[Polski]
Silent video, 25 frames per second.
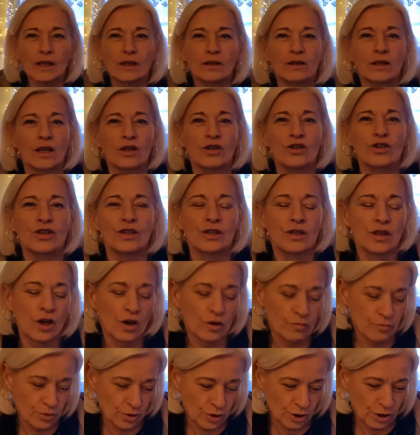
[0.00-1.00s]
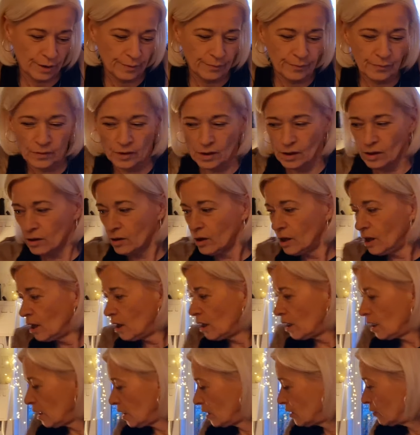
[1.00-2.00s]
Także dobrze. No.
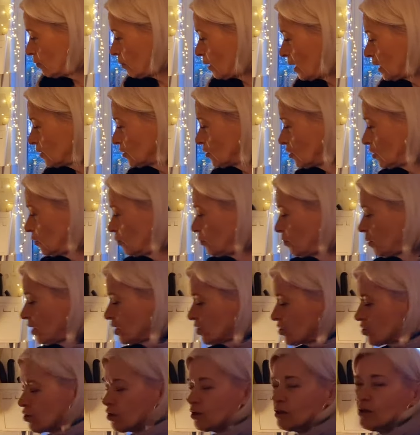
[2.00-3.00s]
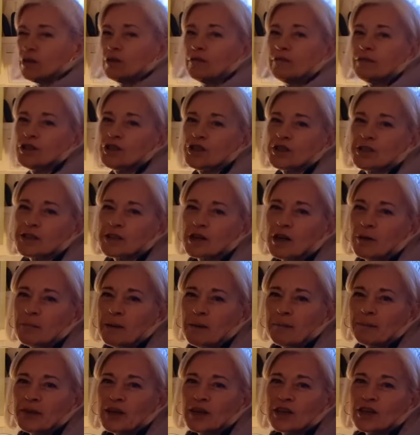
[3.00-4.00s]
Herbatko, pasie. Wiecie co,
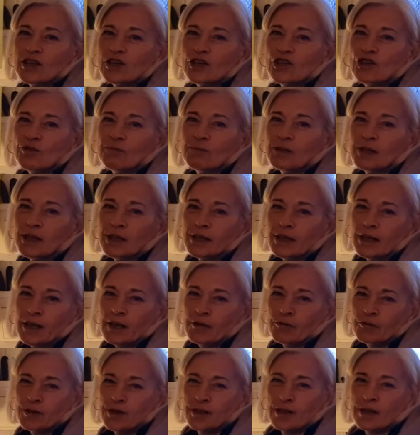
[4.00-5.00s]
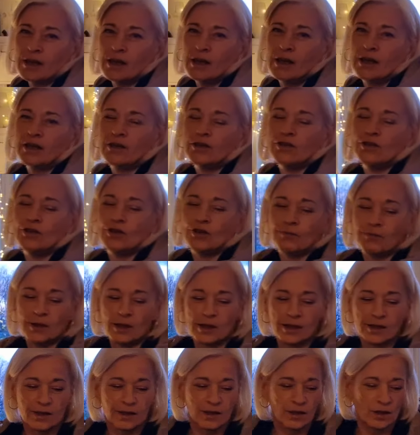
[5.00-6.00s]
mam takie zimne ręce i
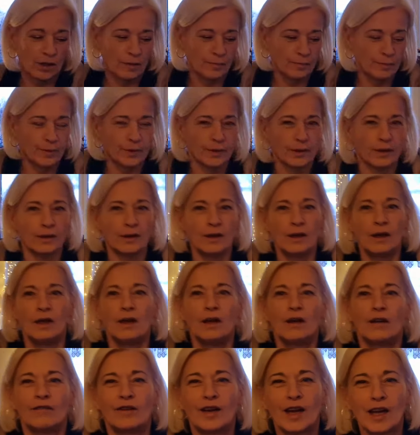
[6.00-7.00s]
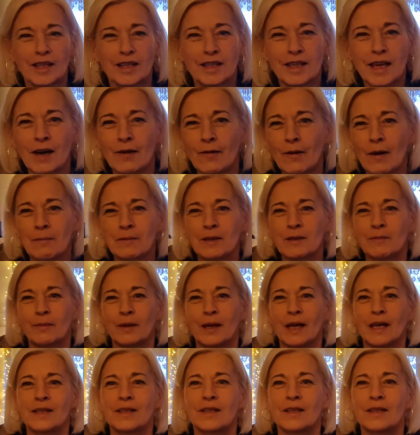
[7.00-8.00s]
zimne stopy. Wracałam z
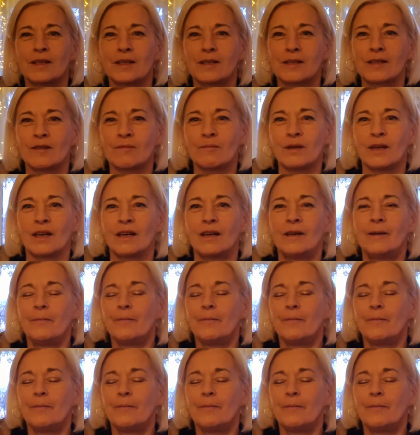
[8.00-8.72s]
pracy, to sobie